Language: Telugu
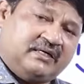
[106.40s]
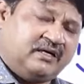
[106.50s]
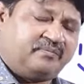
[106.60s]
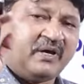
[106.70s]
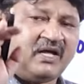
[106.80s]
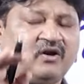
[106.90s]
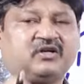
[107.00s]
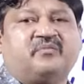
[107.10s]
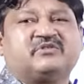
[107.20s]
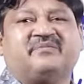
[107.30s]
నేను పేరులో
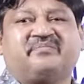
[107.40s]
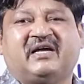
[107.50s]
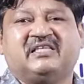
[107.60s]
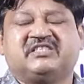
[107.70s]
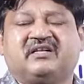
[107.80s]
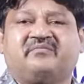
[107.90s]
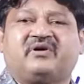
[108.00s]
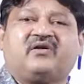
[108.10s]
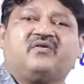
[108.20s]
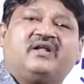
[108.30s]
డబ్బు సంపాదించే
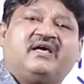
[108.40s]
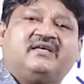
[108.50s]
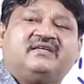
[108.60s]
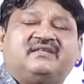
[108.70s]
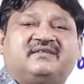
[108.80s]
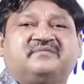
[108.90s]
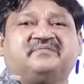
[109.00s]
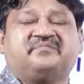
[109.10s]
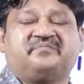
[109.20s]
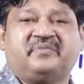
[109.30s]
నంబర్లు ఉన్నాయి
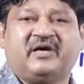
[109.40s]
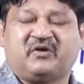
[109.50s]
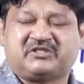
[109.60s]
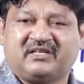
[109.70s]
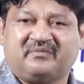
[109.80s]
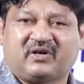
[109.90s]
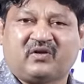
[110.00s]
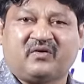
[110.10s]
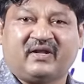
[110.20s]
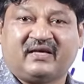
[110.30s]
పేరు వచ్చే
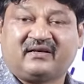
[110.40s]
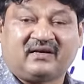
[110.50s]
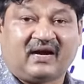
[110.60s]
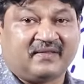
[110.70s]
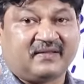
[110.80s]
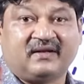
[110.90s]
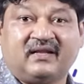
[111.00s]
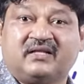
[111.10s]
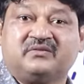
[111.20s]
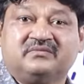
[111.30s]
నంబర్లు ఉన్నాయి కాదని
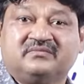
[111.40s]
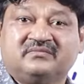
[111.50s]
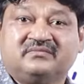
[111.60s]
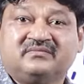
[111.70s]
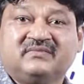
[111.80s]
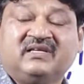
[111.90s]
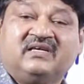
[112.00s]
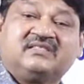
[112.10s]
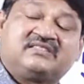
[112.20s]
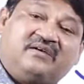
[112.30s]
లేదు
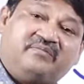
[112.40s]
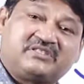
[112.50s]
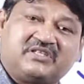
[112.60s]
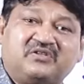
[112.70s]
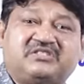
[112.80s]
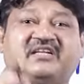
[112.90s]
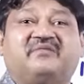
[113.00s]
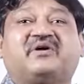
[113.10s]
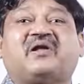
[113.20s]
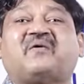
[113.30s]
సమస్యలు వచ్చే
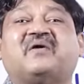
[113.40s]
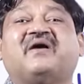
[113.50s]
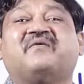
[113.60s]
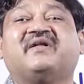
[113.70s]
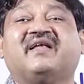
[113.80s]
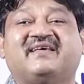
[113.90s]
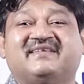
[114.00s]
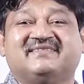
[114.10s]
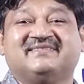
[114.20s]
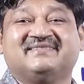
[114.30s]
నంబర్లు కూడా ఉన్నాయి
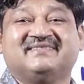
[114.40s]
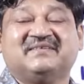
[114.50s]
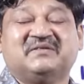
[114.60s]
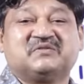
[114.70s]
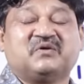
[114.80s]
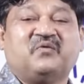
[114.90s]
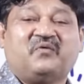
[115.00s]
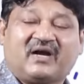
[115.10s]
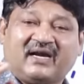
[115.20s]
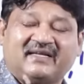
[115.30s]
సో
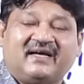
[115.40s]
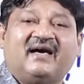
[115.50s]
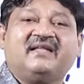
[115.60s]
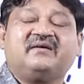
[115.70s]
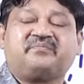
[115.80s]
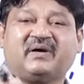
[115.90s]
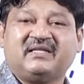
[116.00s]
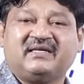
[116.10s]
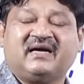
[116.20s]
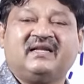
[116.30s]
ఒకటి కానీ
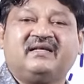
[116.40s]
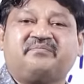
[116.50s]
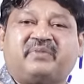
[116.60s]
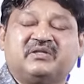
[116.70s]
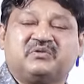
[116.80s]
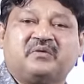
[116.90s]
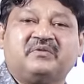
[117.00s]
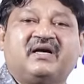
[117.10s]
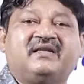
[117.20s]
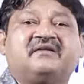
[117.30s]
పది కానీ
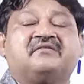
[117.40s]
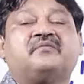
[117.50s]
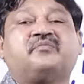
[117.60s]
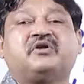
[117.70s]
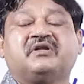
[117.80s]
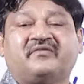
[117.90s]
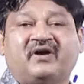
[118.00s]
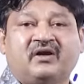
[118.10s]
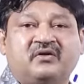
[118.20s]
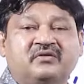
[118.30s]
పంతొమ్మిది కానీ ఇరవై పుట్టిన
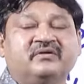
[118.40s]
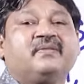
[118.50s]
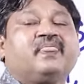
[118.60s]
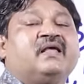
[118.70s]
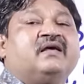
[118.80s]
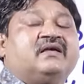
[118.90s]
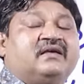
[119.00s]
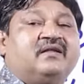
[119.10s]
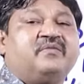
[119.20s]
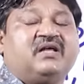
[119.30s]
వాళ్ళు
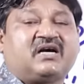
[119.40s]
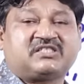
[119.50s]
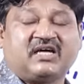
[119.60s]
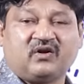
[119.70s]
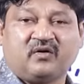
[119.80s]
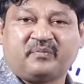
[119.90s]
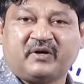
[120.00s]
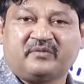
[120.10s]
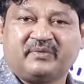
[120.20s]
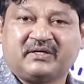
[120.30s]
ఎనిమిది అక్షరాల్లో
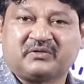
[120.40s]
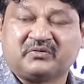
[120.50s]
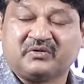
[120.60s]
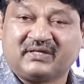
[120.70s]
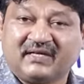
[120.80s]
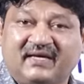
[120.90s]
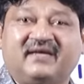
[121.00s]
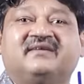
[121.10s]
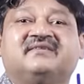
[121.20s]
పేరు పెట్టుకుంటే